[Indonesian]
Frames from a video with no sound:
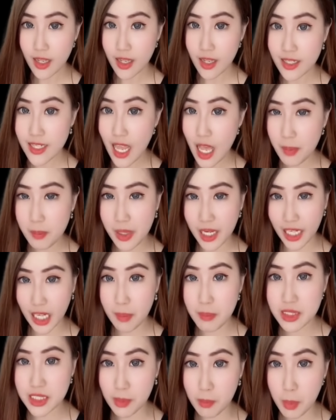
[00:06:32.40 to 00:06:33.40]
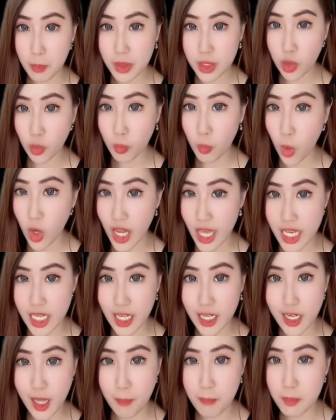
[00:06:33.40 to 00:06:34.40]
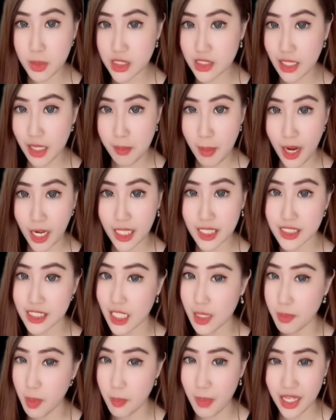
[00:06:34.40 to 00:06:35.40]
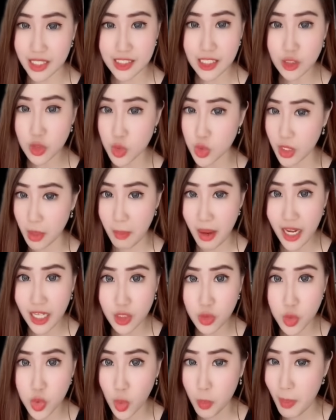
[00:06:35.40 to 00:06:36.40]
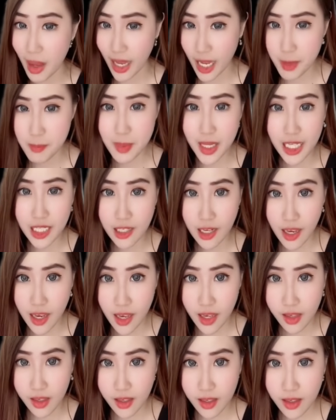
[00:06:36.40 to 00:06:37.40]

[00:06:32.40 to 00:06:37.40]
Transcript: Dan mereka bisa membentuk bola ikan yang besar banget, jadi pemangsa susah banget untuk makan mereka.